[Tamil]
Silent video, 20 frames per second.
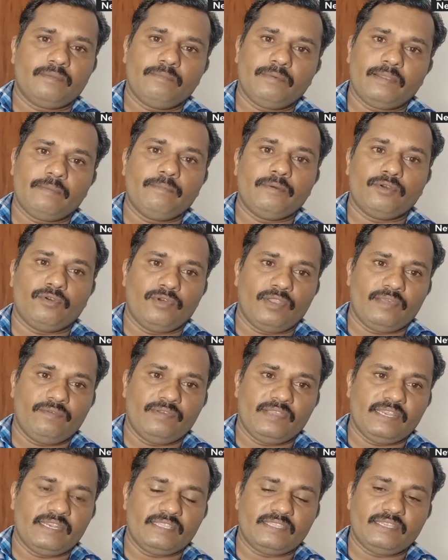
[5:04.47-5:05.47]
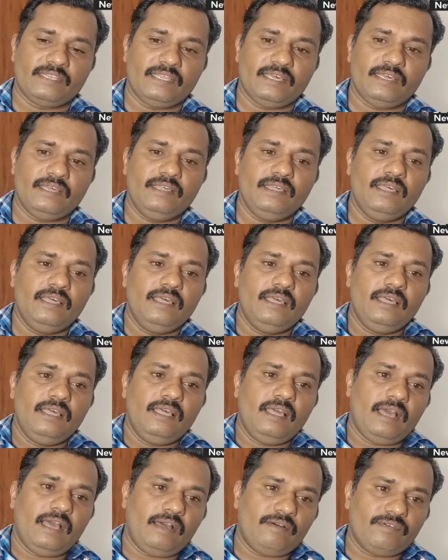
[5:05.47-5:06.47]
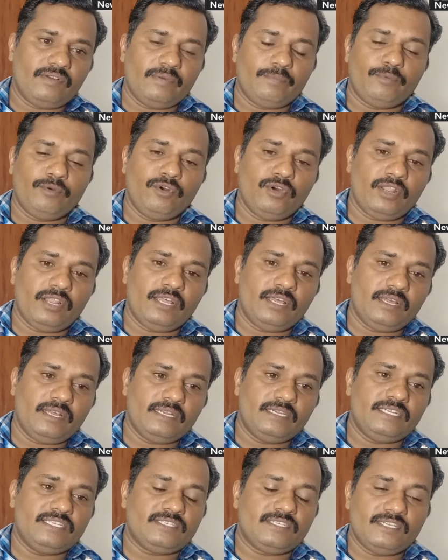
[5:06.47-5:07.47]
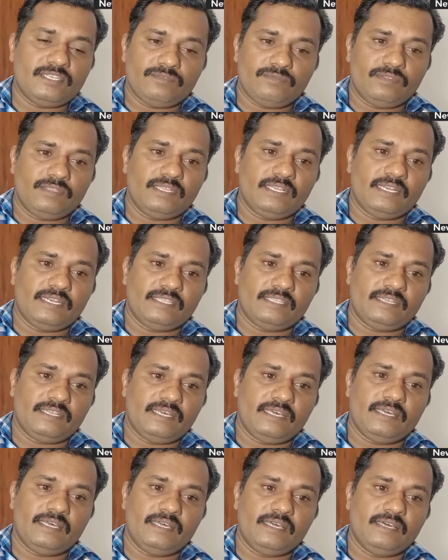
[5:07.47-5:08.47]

ரொம்ப ரொம்ப குறைவு கிட்டத்தட்ட அவங்க போகிற டிஸ்டன்ஸ் வந்து கிட்டத்தட்ட